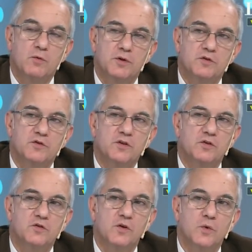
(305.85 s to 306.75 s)

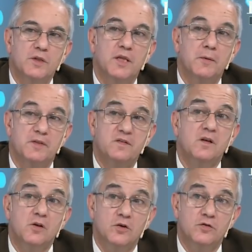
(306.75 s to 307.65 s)
450
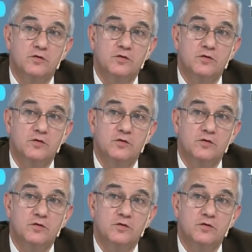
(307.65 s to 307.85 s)
vecinos.